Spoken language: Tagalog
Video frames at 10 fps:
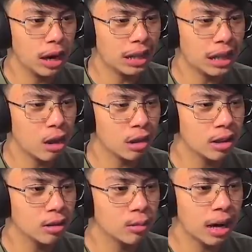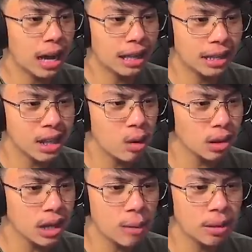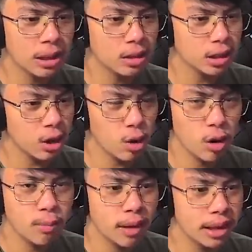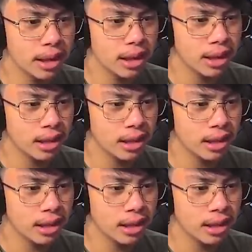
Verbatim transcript: Wala na, wala na kasi ako kasama dito sa roleplay, eh.